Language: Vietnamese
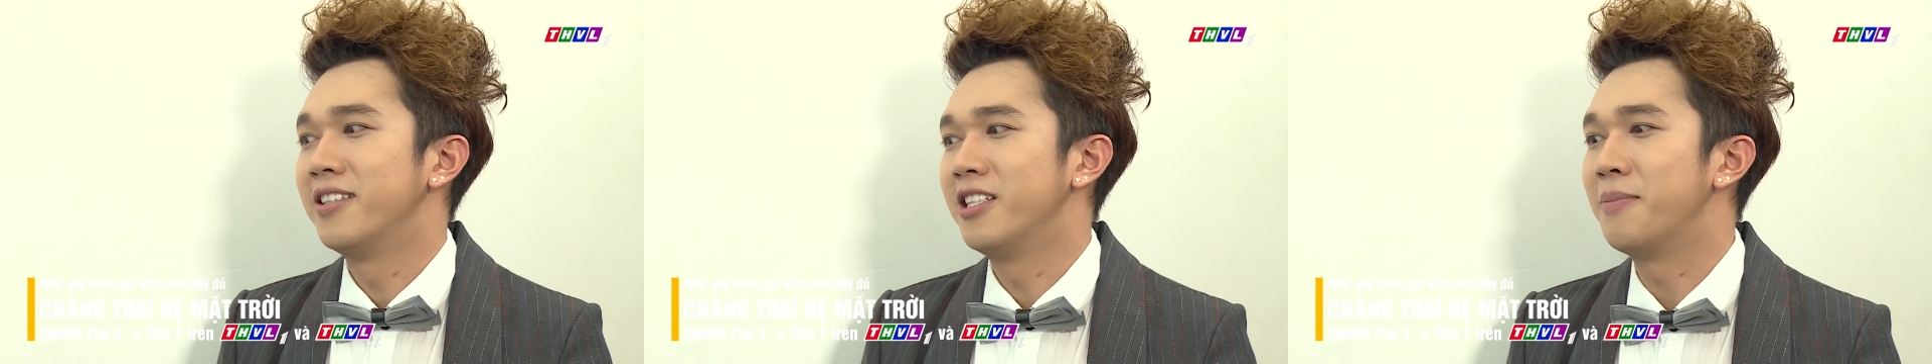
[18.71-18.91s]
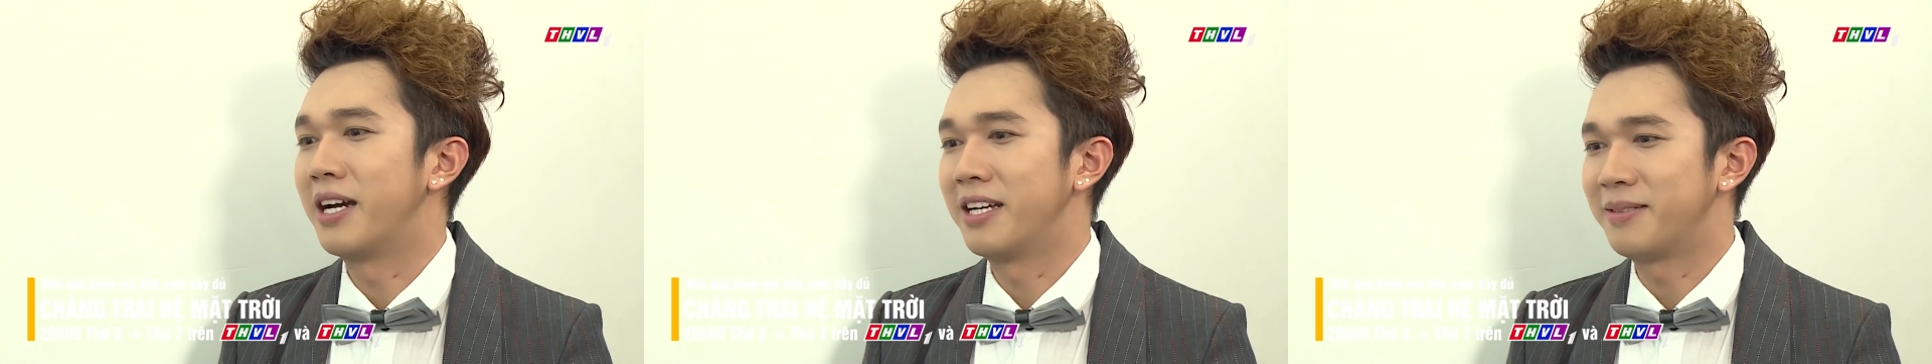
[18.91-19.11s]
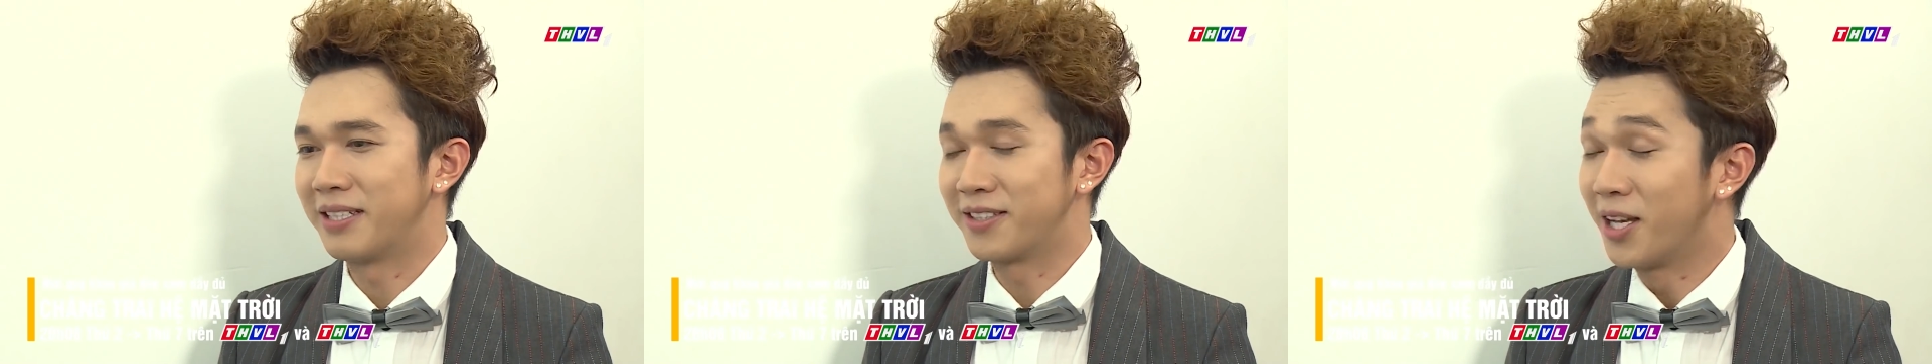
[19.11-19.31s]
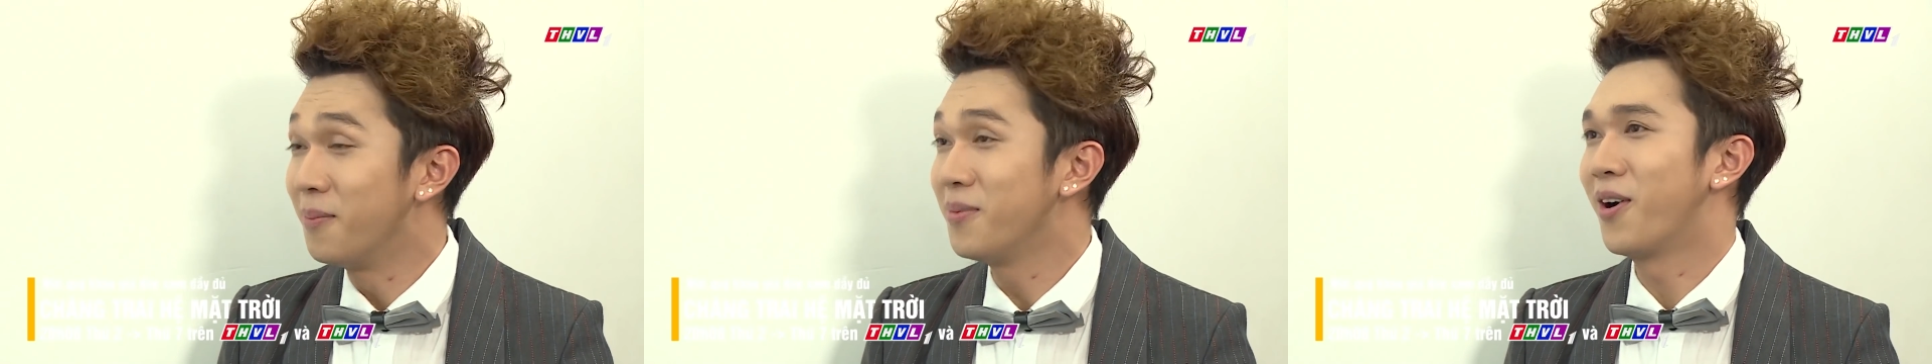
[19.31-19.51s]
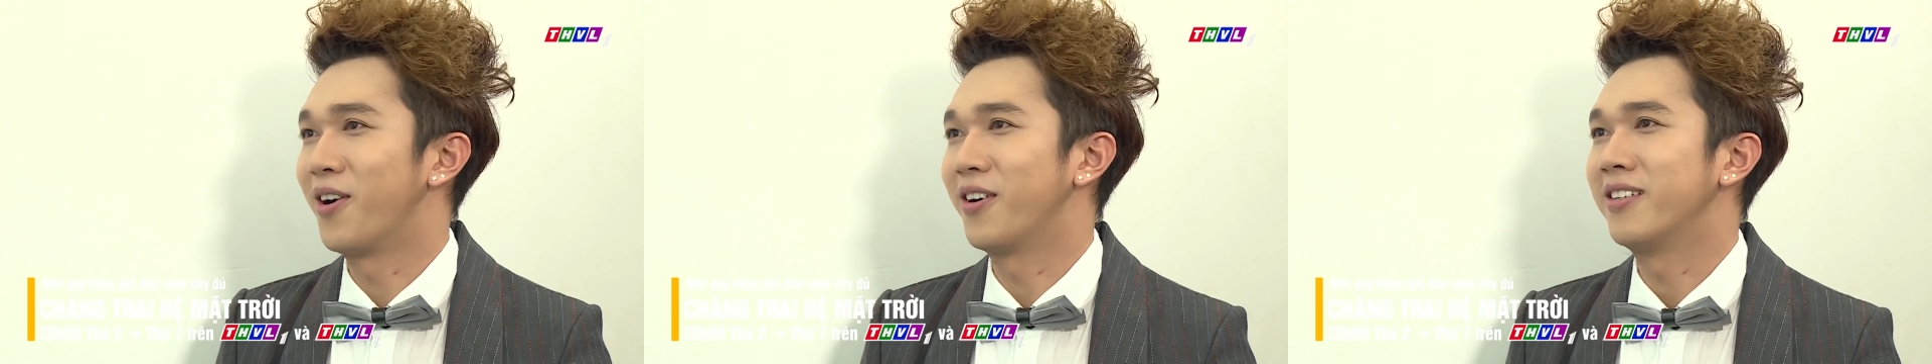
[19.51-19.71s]
Nhưng mà em sẽ
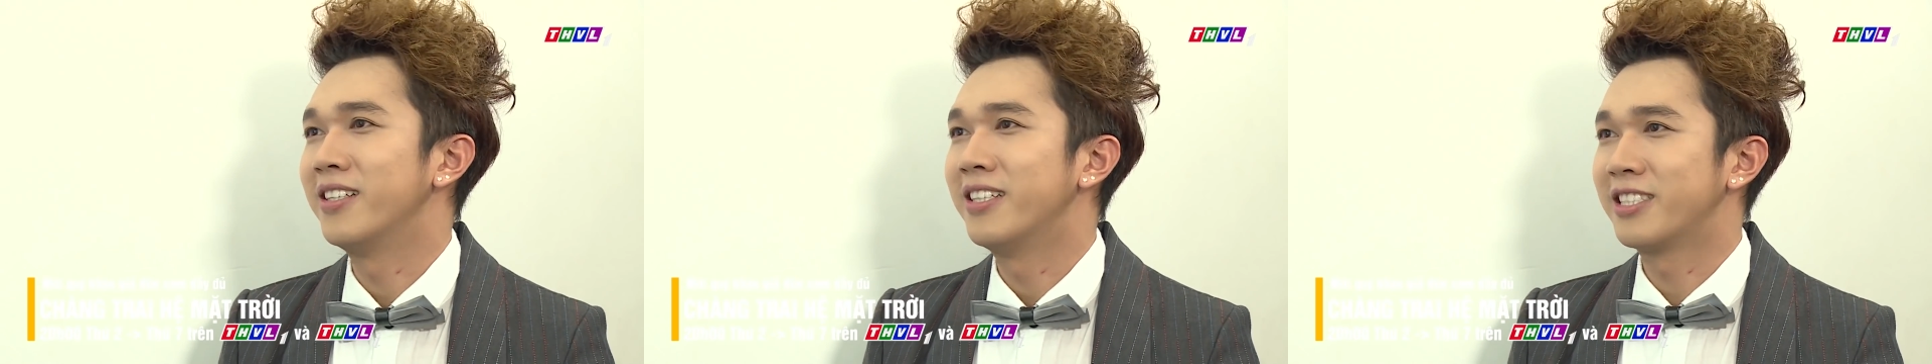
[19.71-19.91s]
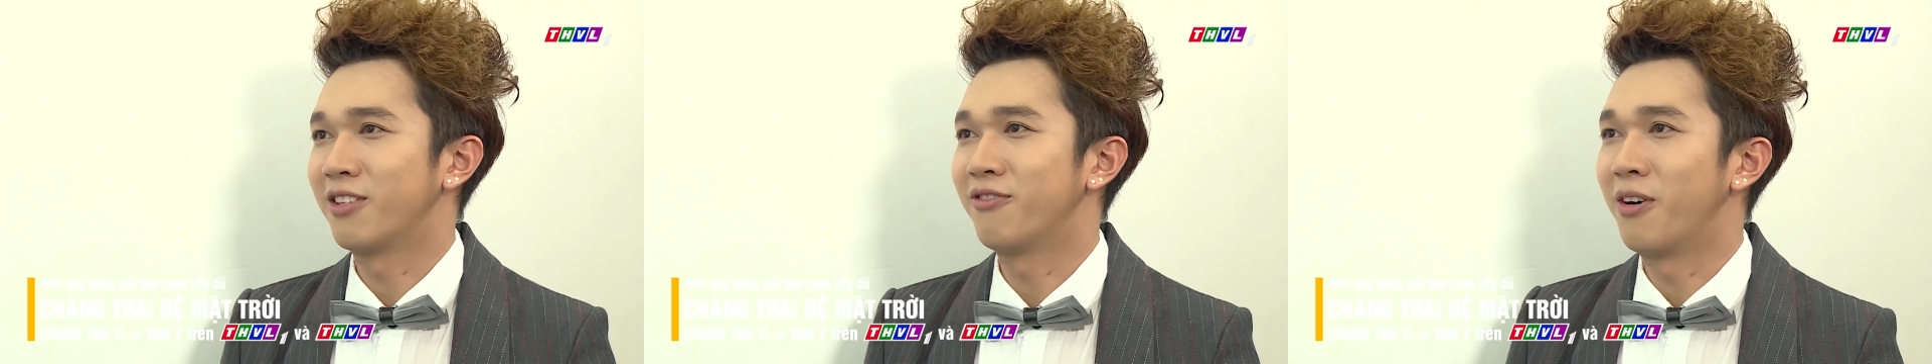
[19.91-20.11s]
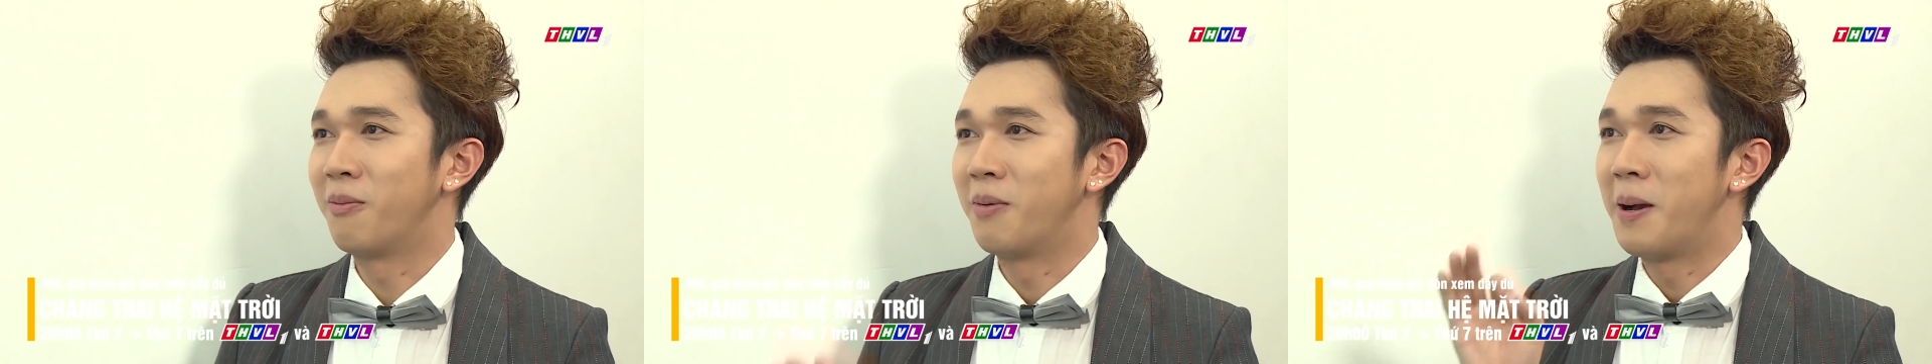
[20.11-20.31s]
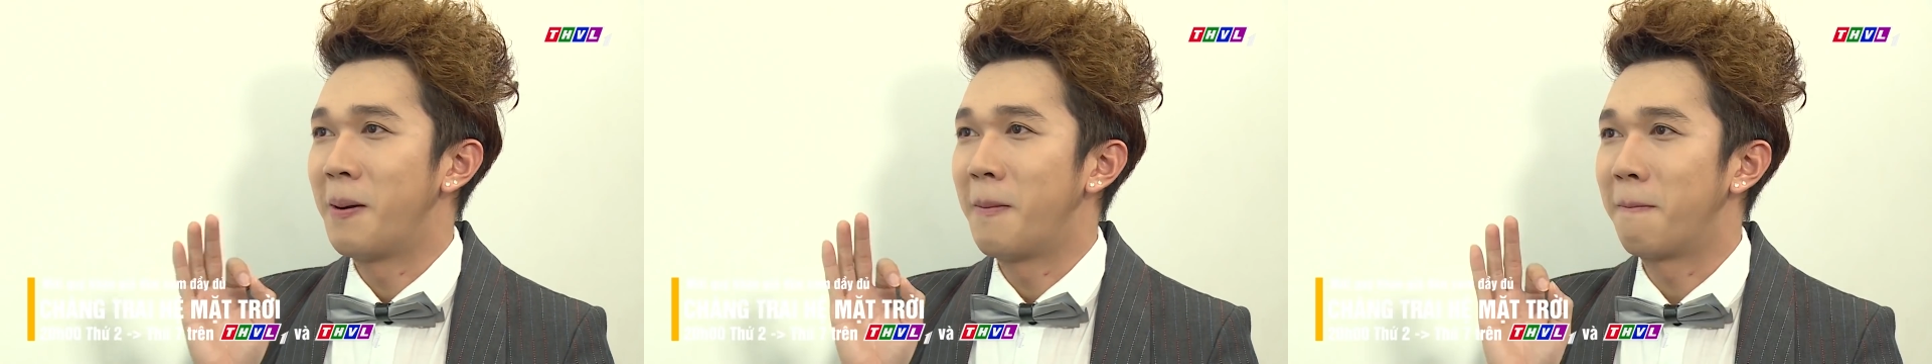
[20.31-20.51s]
tóm gọn trong vòng